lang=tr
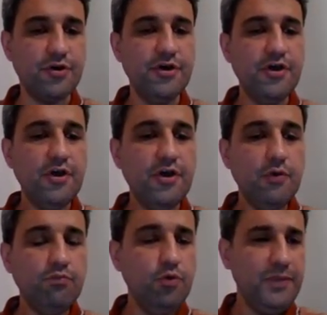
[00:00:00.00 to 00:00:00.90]
Bu
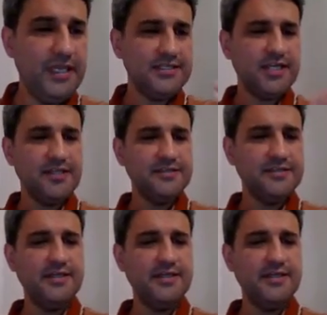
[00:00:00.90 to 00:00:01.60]
bilinçaltına atılan